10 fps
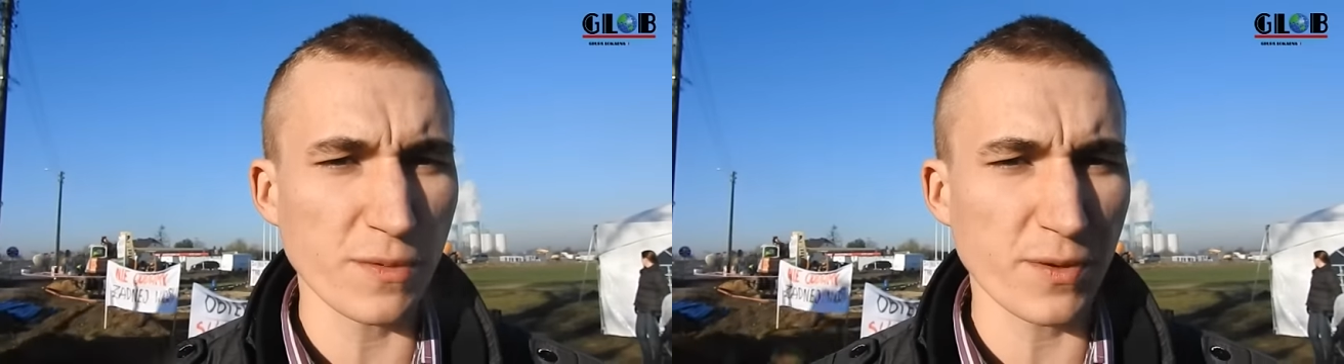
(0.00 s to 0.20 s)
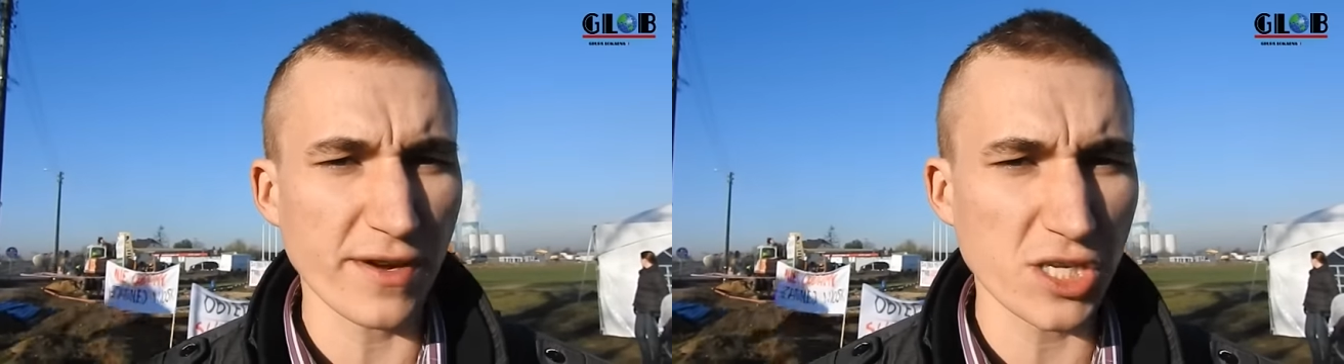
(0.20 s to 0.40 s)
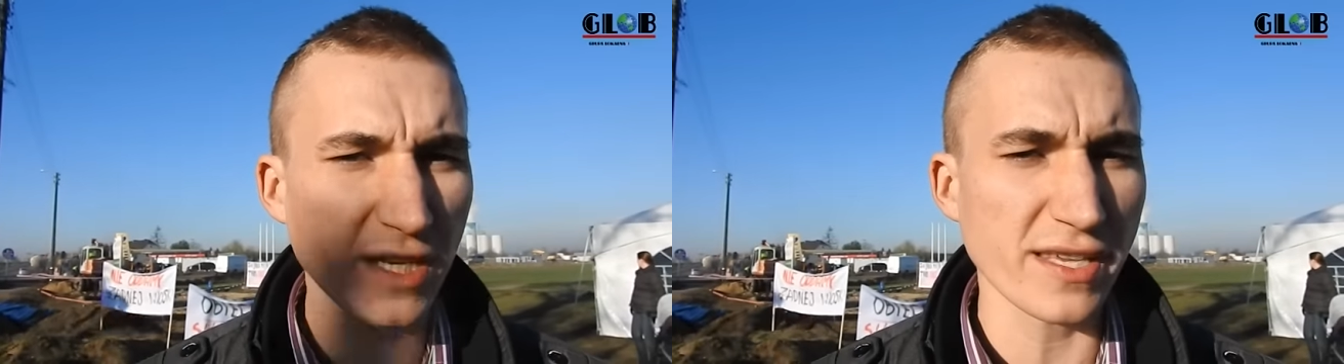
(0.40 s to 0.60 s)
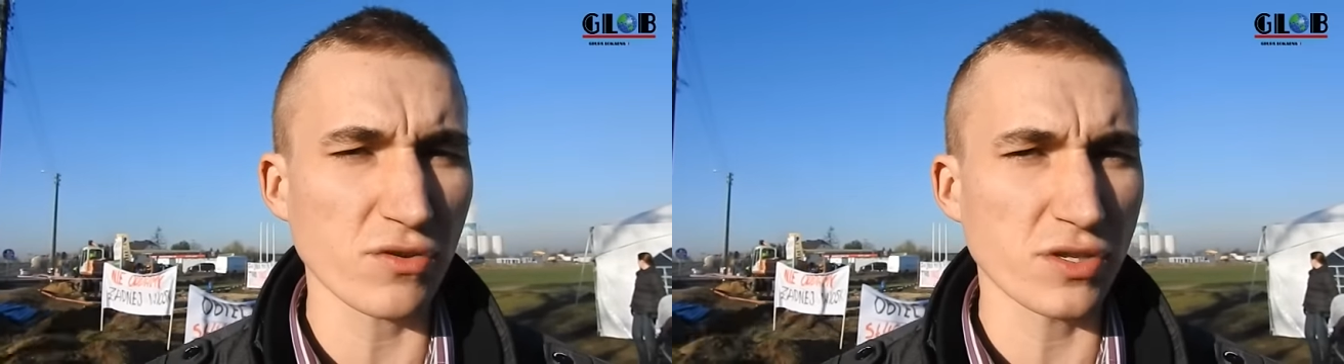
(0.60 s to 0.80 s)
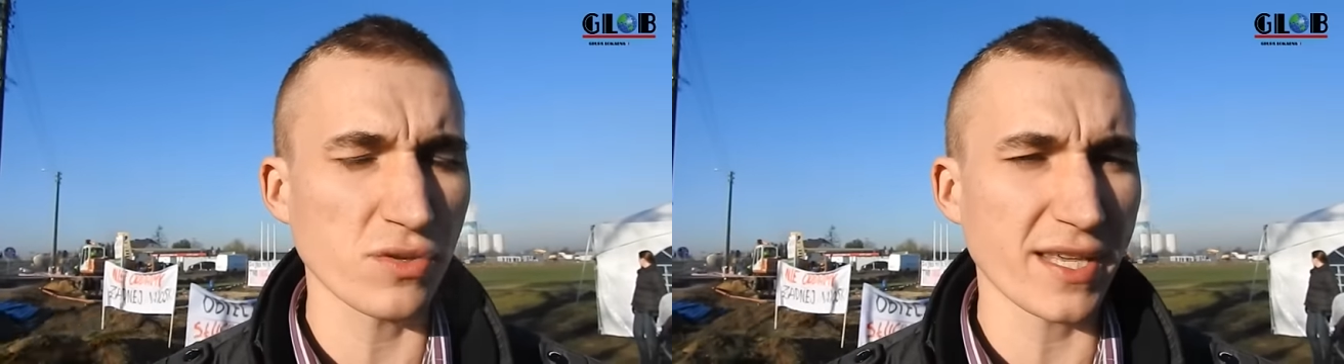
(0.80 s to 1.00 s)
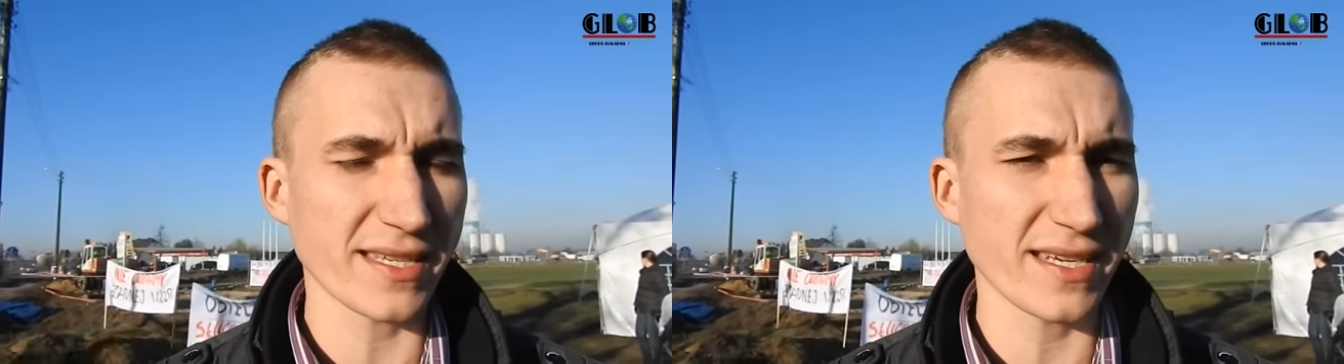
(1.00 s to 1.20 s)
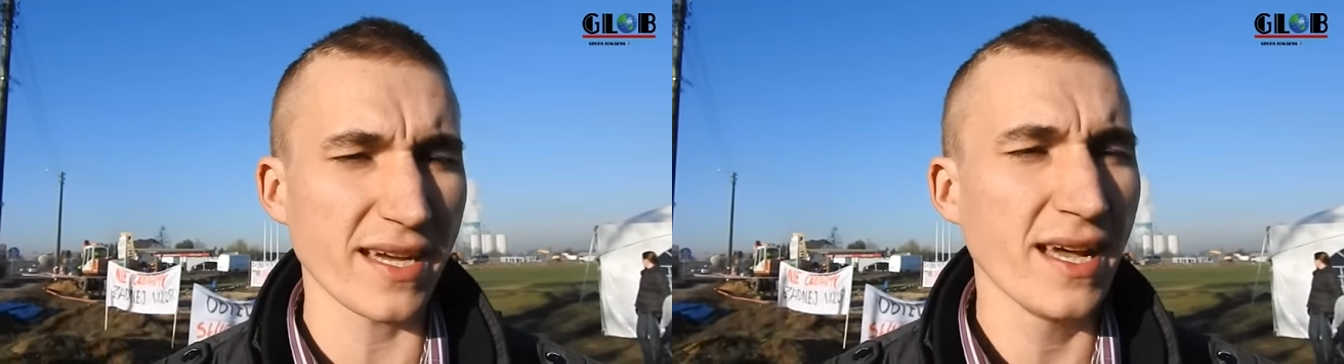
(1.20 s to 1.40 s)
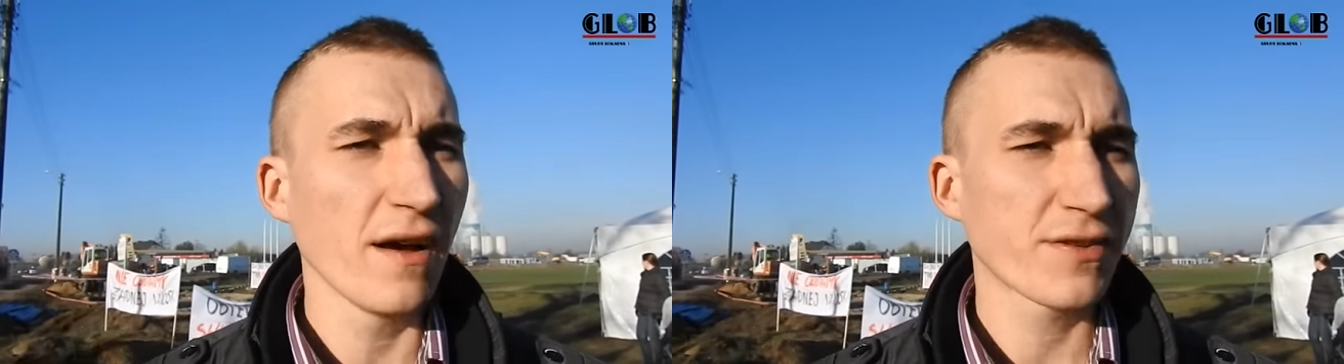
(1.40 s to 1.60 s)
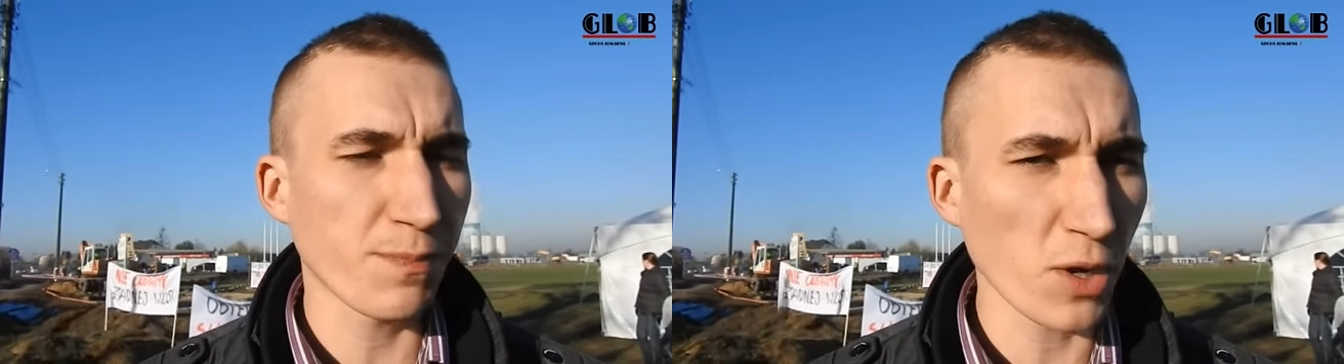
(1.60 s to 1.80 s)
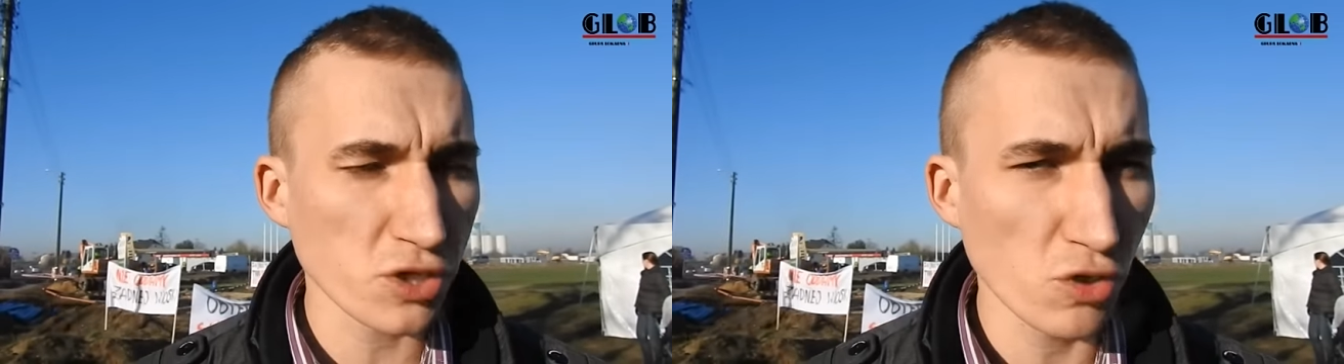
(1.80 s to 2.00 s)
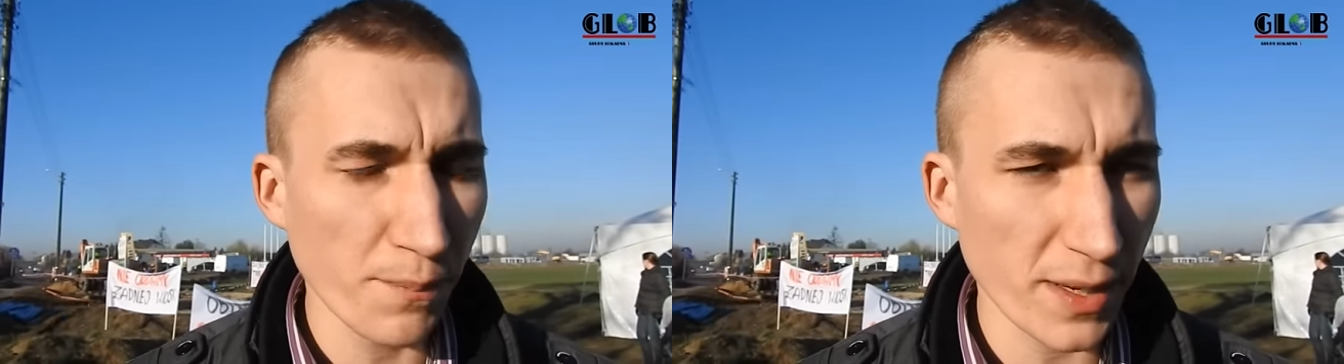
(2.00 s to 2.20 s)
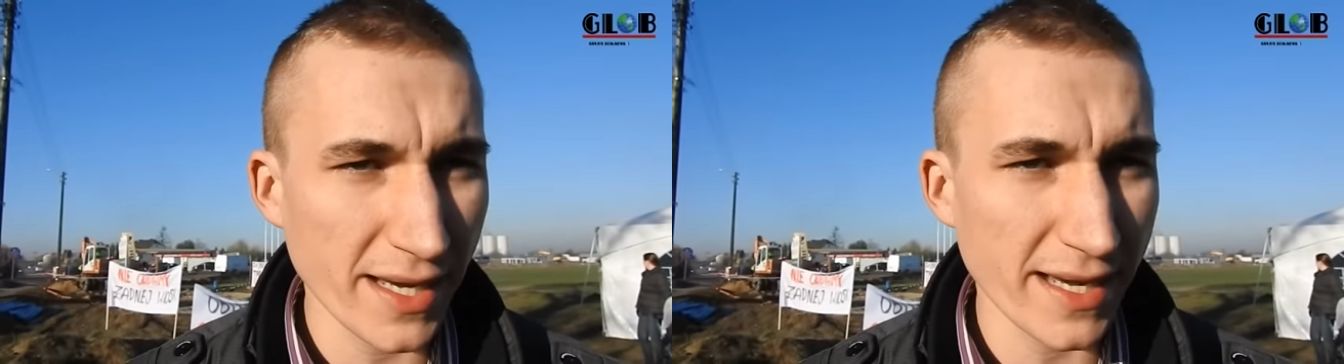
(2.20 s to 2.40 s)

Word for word: przeprowadzili te konsultacje w sposób